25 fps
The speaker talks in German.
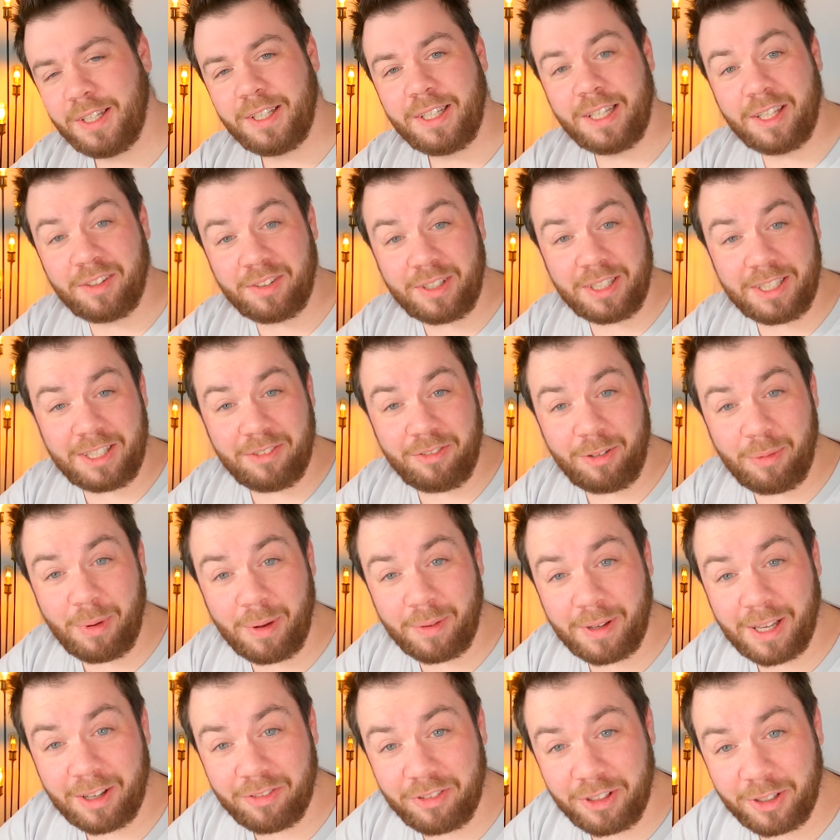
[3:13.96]
Ja, es geht hier wie
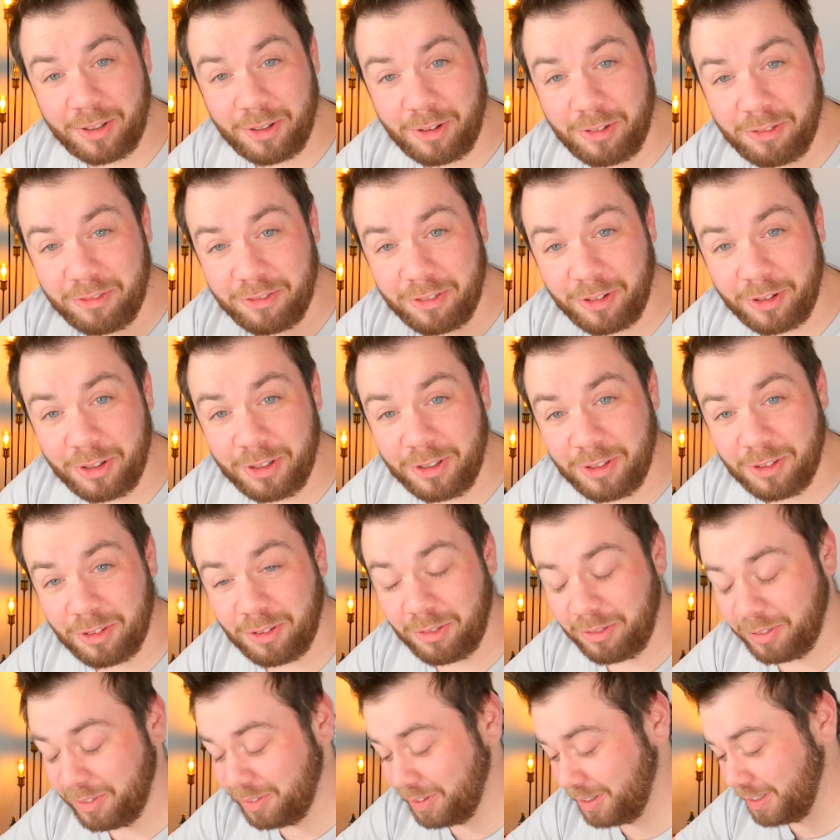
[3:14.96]
beim Kaffeekochen, Freunde.
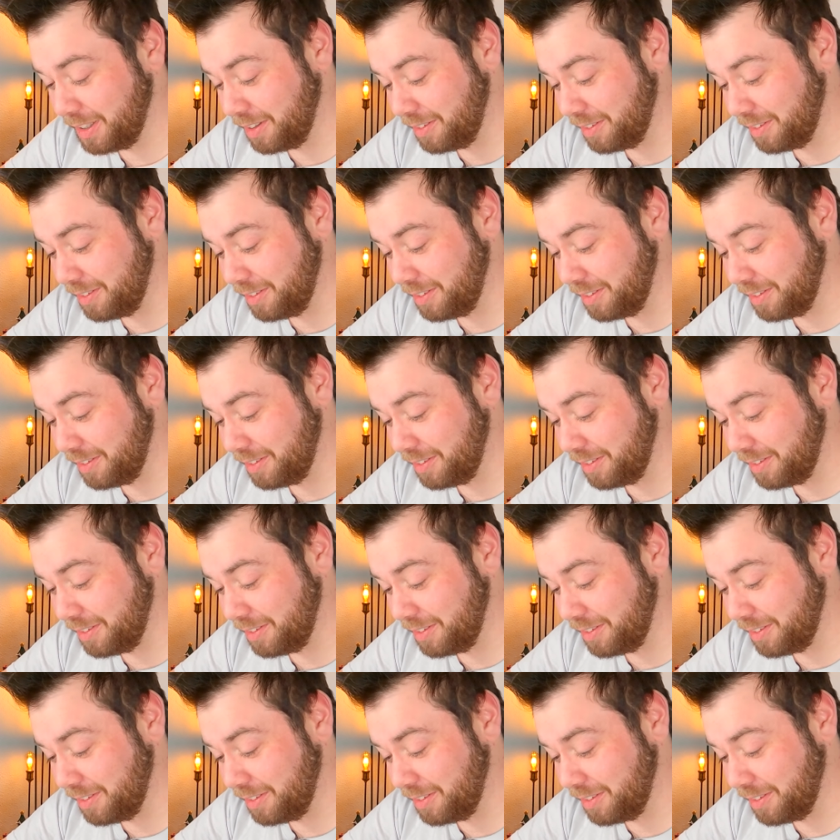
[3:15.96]
So wie sich